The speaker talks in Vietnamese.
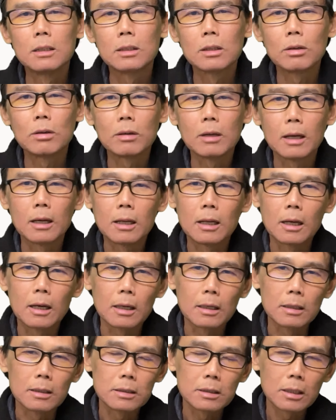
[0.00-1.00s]
có nghĩa
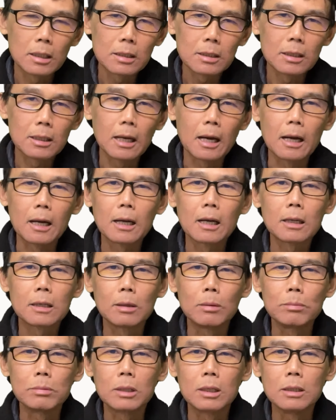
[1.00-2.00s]
là tất cả các
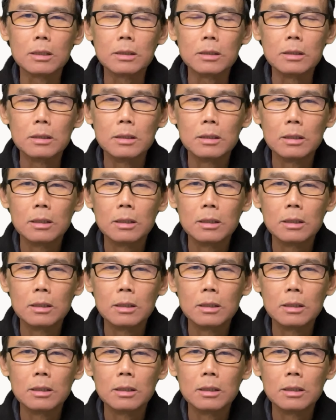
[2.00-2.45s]
động từ